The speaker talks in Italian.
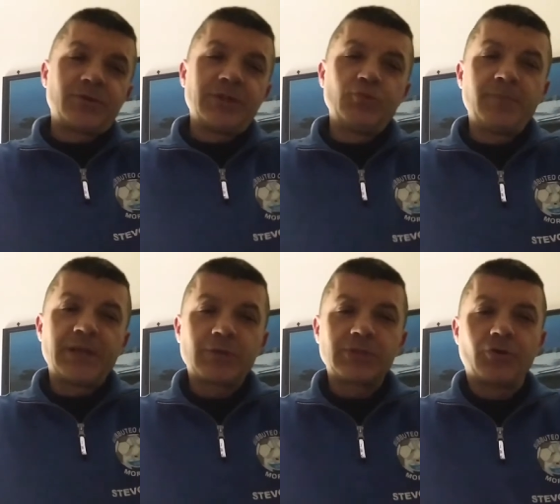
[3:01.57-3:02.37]
nel
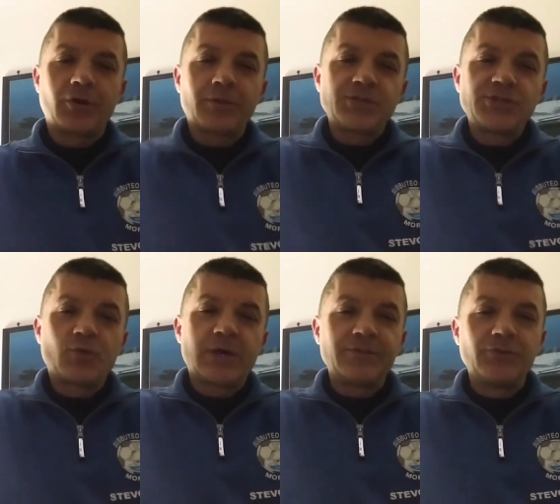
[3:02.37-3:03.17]
2014
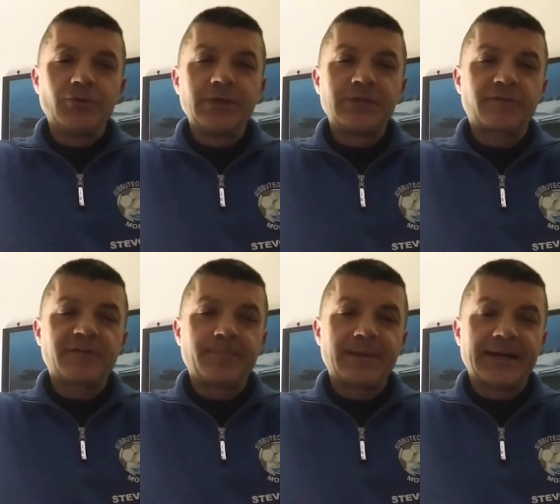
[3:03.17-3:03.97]
quando entro a
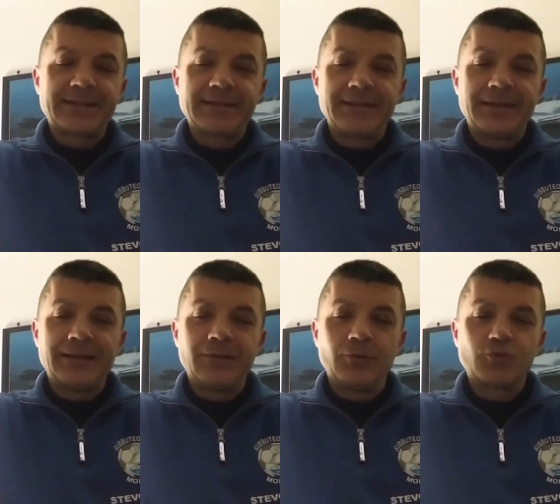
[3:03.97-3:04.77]
far parte
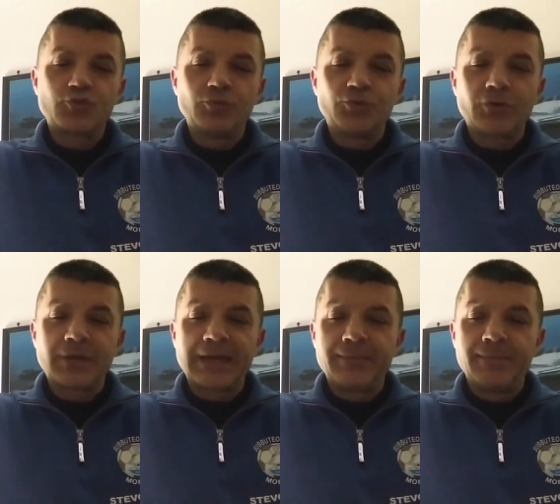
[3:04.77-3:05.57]
dell'Old Subbuteo
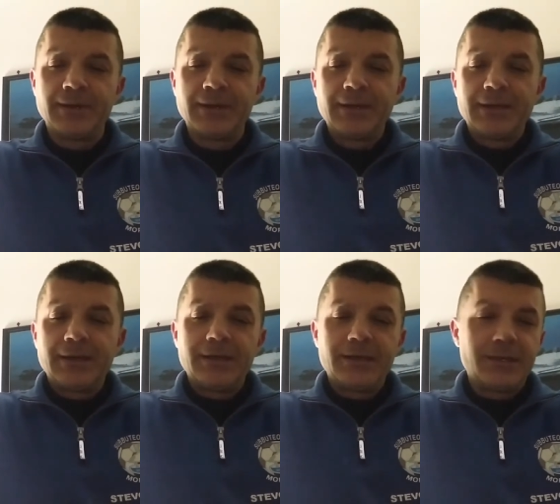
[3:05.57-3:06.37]
Club
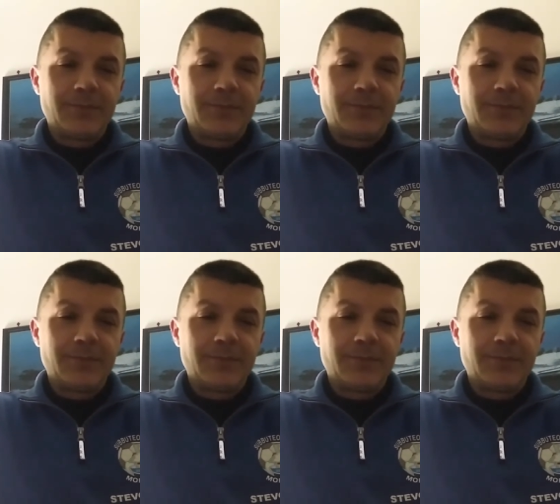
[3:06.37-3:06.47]
eh,